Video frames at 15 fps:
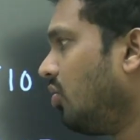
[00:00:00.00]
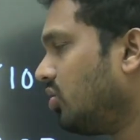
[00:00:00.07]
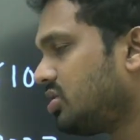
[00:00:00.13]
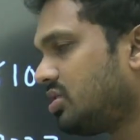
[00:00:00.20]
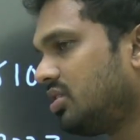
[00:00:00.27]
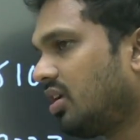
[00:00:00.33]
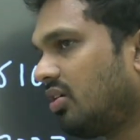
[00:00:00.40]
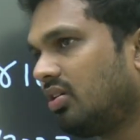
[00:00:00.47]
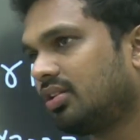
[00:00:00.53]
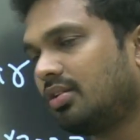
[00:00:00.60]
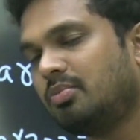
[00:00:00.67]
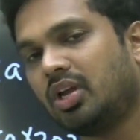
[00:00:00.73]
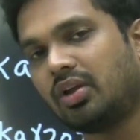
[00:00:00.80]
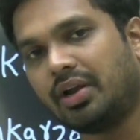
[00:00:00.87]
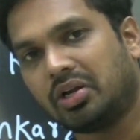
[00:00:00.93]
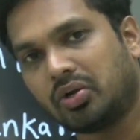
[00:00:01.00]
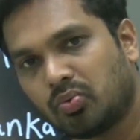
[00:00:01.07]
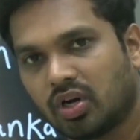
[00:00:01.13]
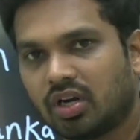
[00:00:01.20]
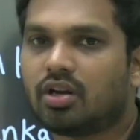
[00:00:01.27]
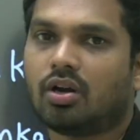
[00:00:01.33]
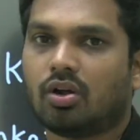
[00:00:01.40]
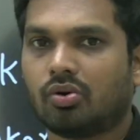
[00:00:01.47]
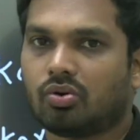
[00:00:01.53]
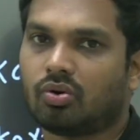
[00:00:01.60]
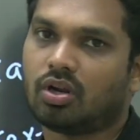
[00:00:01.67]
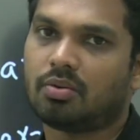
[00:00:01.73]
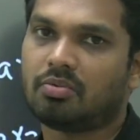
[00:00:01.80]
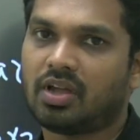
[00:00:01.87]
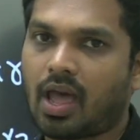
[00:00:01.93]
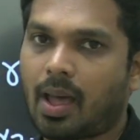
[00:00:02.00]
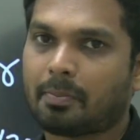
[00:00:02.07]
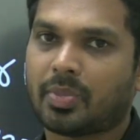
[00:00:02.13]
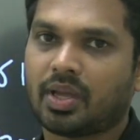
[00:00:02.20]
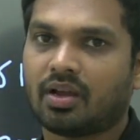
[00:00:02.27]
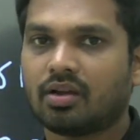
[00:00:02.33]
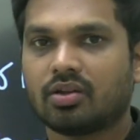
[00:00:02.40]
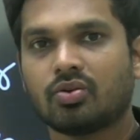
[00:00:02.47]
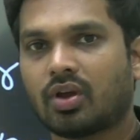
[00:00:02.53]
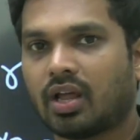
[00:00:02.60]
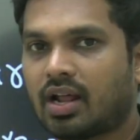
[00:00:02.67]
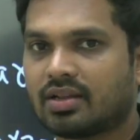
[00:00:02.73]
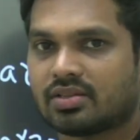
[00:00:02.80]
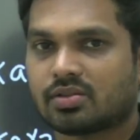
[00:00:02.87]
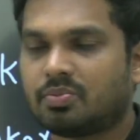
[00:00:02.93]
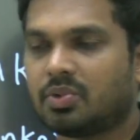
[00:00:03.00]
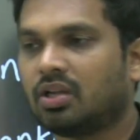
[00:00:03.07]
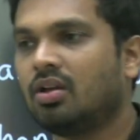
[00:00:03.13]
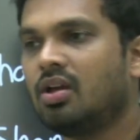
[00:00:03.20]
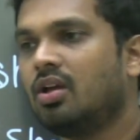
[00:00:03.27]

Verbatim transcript: వచ్చిన తర్వాత మీకు ఎటువంటి డౌట్ ఉన్నా హ్యాపీగా యూ కెన్ ఆస్క్ మీ